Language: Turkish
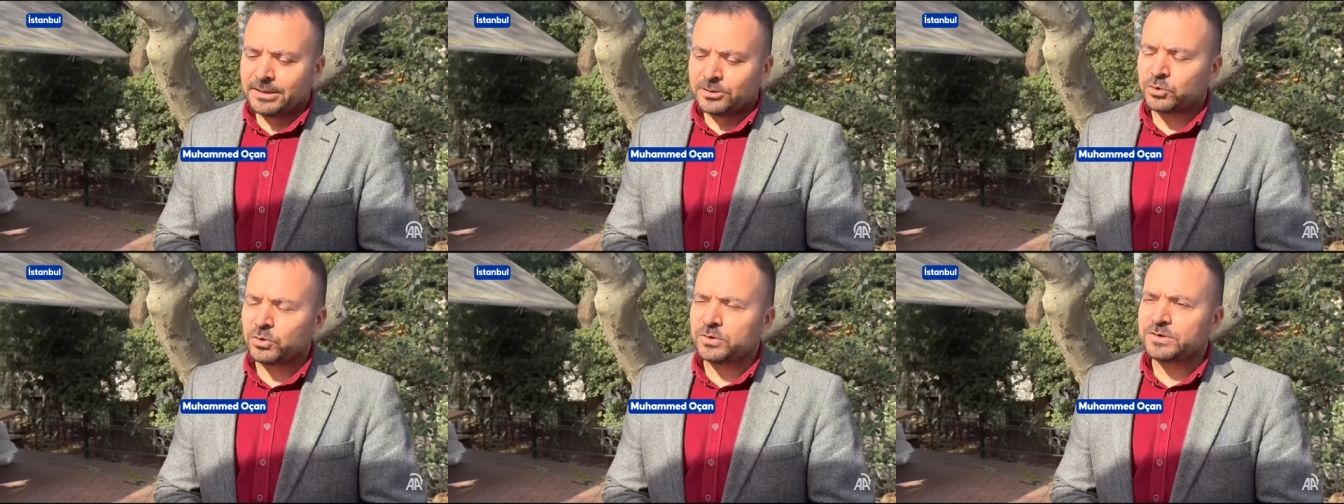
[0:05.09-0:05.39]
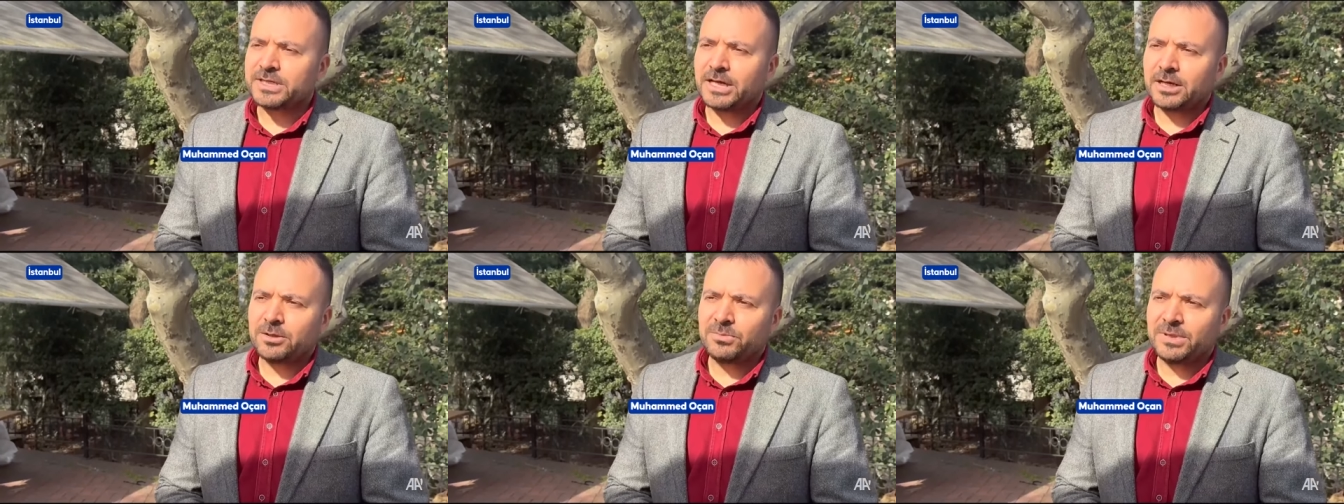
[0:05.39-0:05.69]

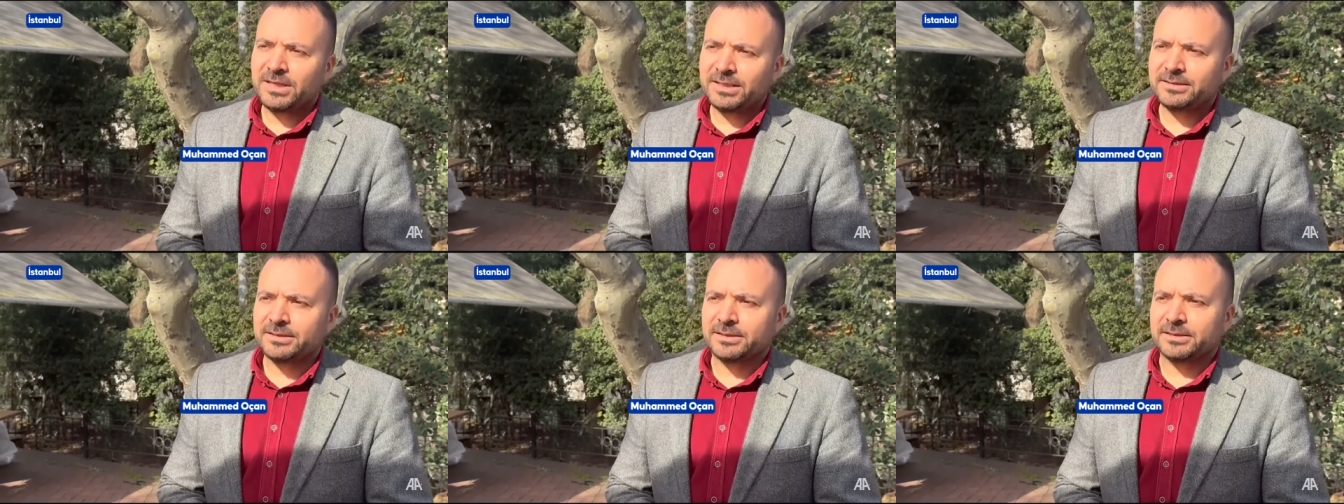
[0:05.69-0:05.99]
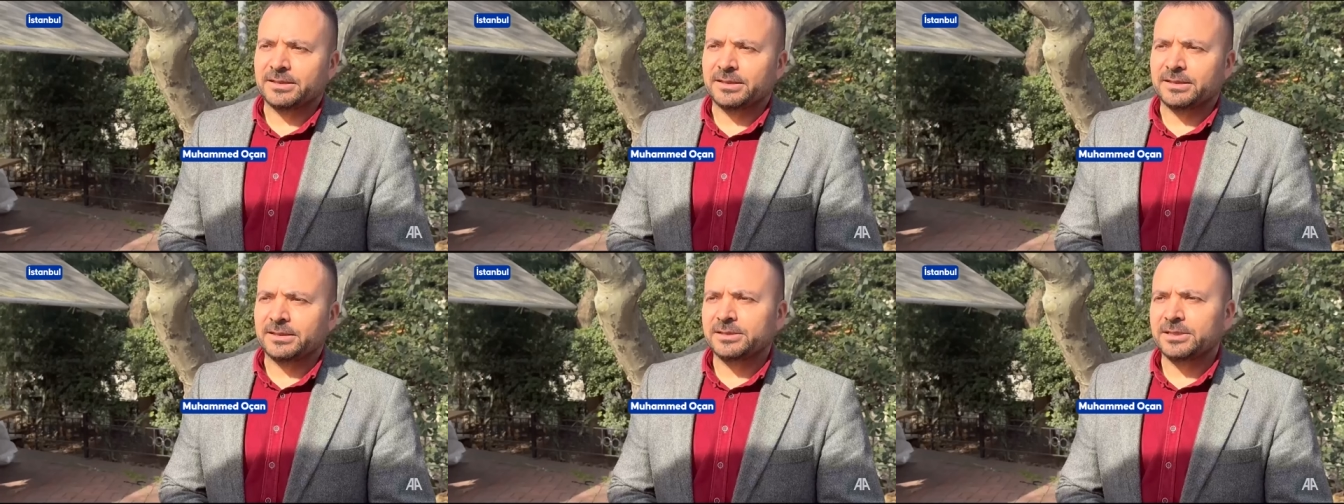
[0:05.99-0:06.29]
sosyal
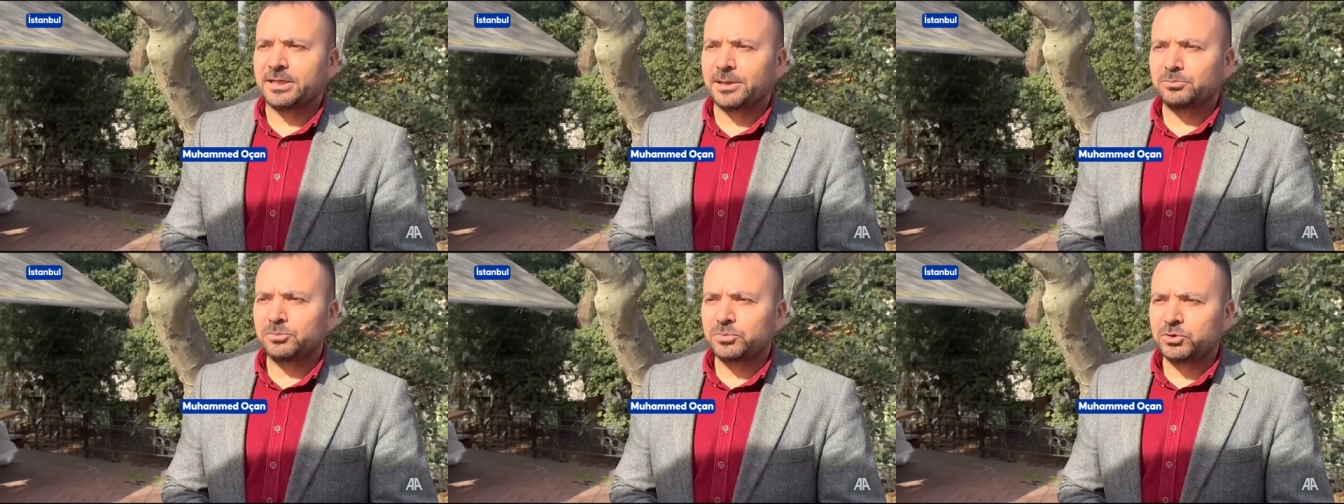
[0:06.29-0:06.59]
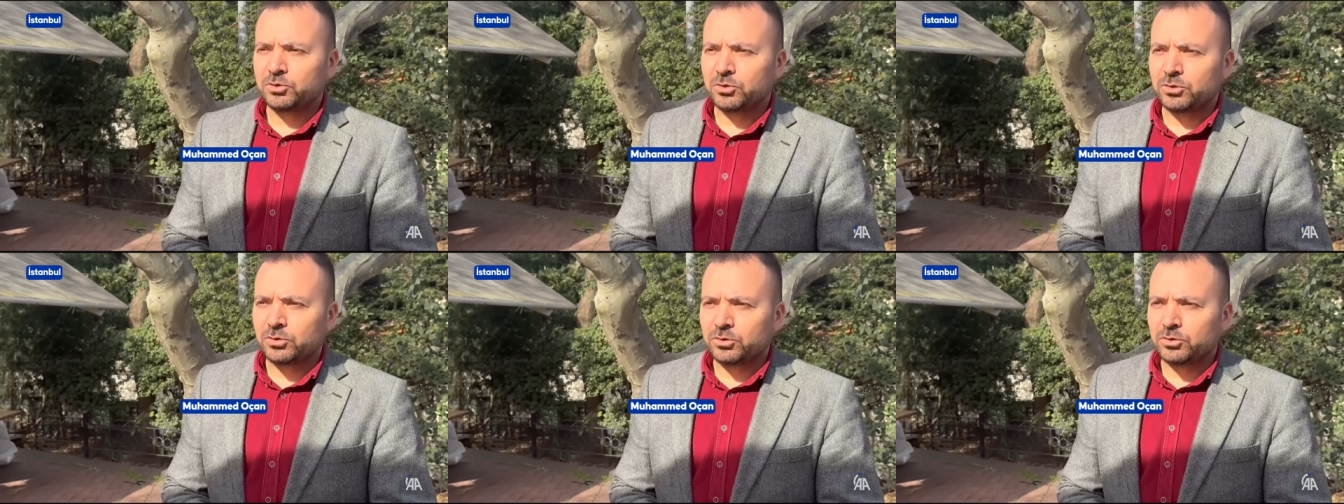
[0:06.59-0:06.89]
medyada
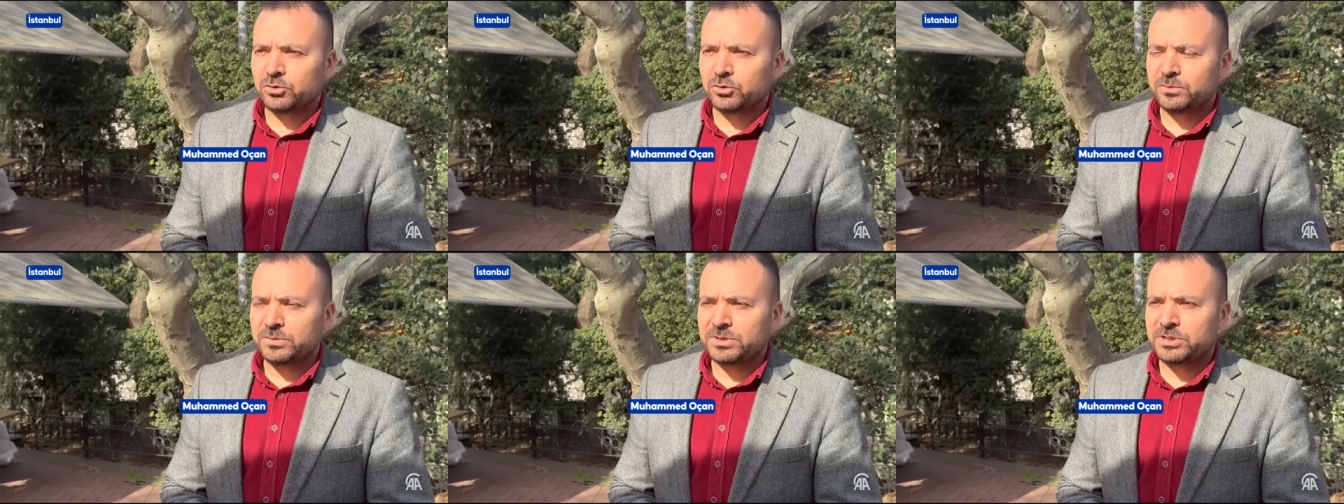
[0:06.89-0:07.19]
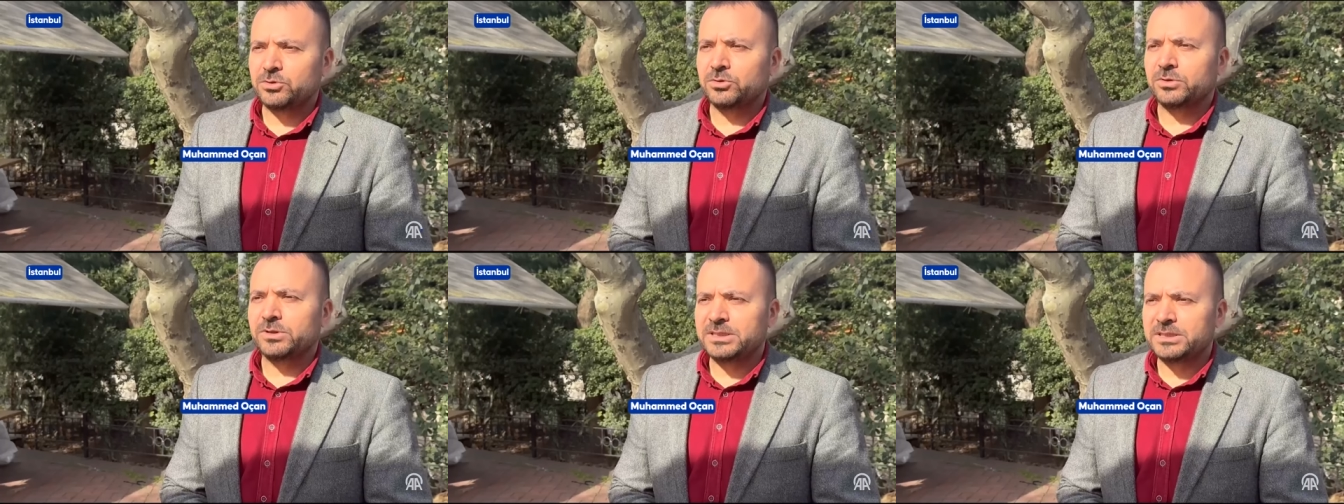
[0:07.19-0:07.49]
yapmış olduğum
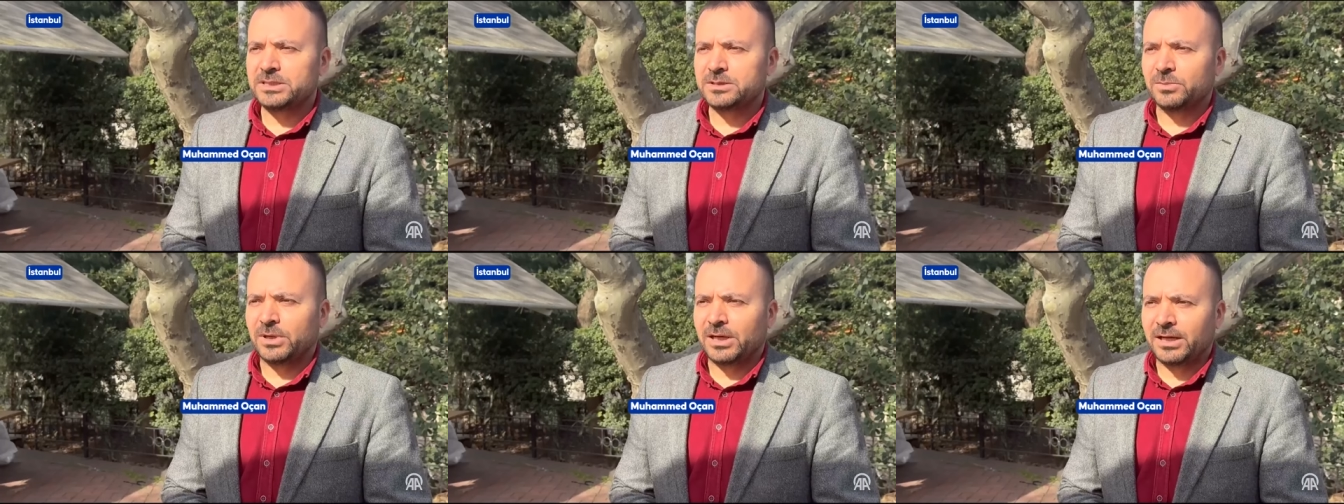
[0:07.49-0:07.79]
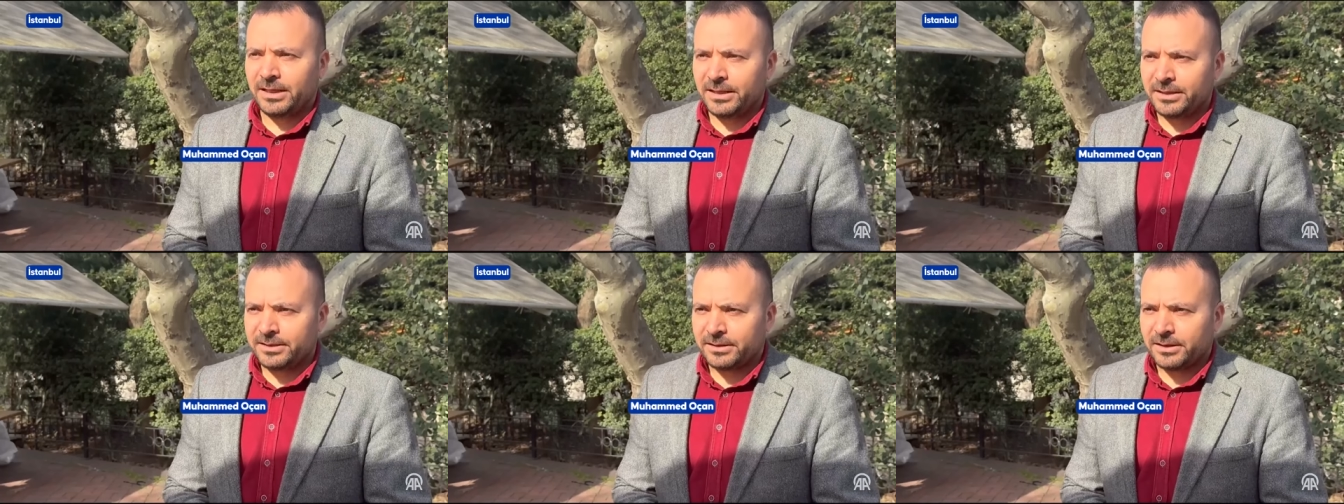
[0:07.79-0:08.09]
Siyonizm
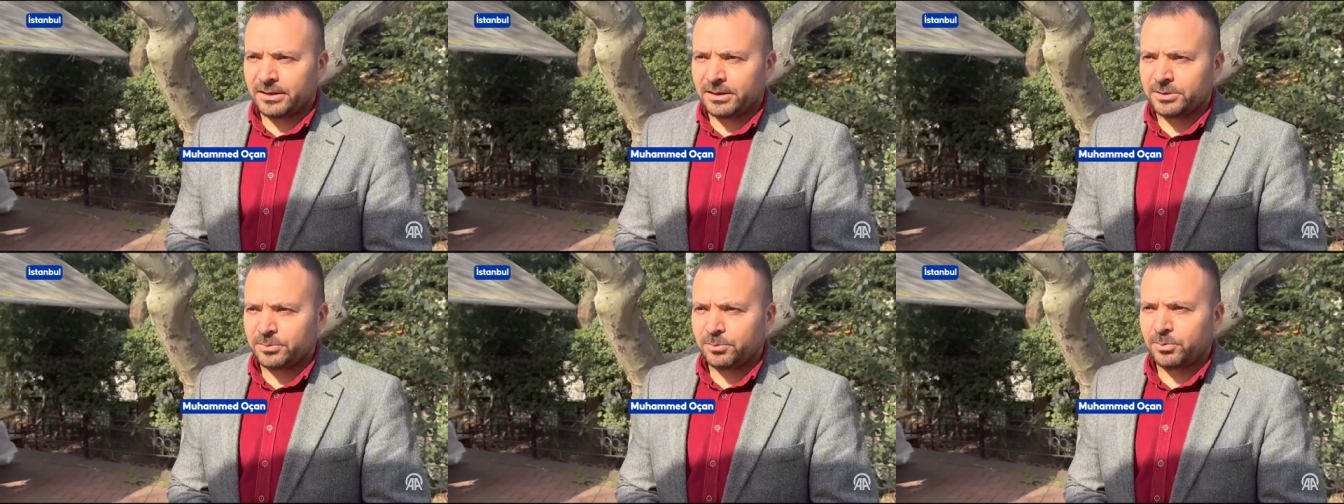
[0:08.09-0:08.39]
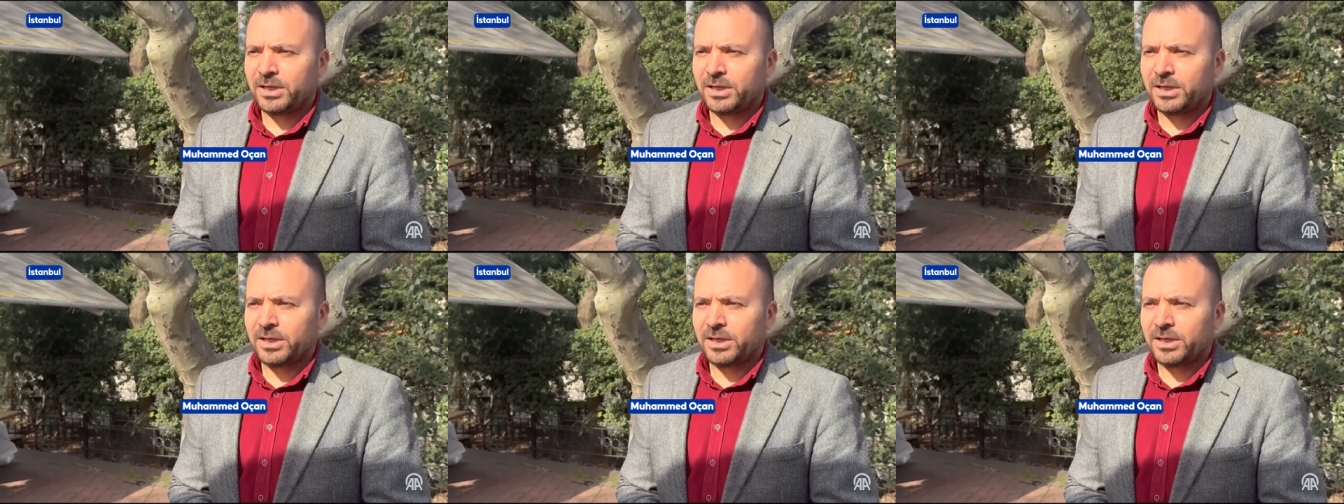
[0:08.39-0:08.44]
aleyhtarı